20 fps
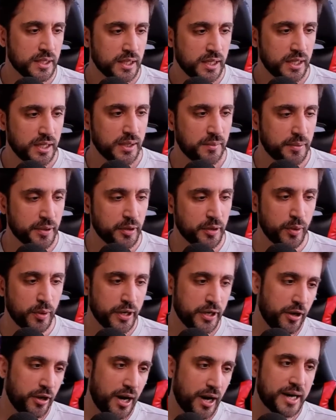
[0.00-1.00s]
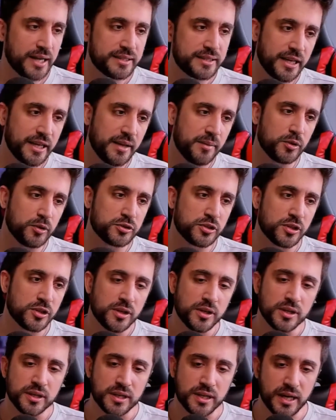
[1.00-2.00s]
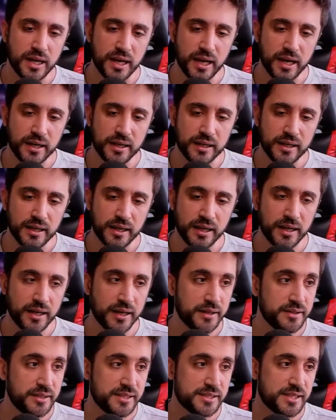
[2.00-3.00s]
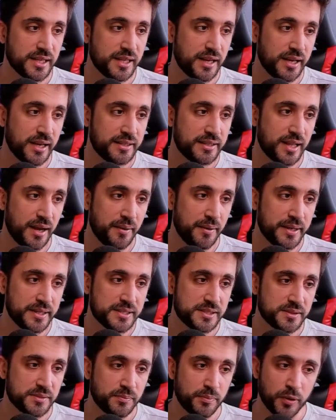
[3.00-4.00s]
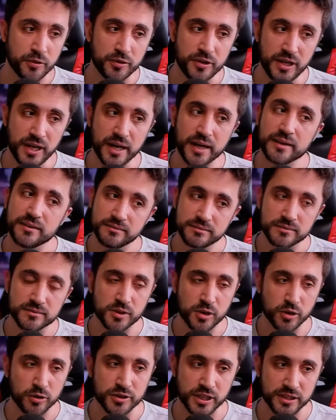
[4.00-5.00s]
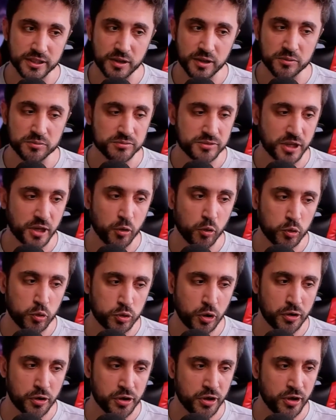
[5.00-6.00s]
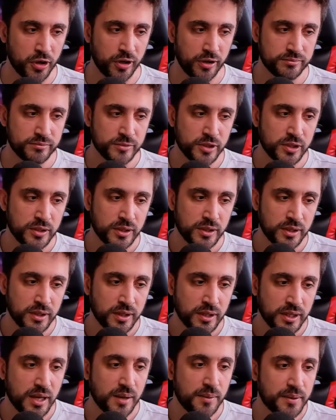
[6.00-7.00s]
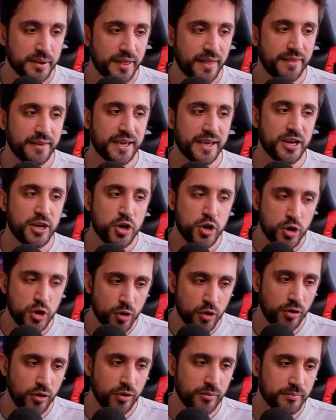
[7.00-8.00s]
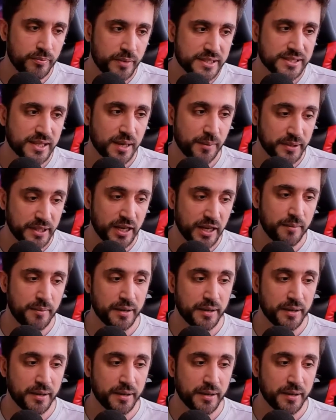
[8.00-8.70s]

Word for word: Eh, pero bueno, acá tenemos que eh, dicen, ahí está, ¿ves? Podrían contratar un traductor, ¿no? La verdad que no ves Capitana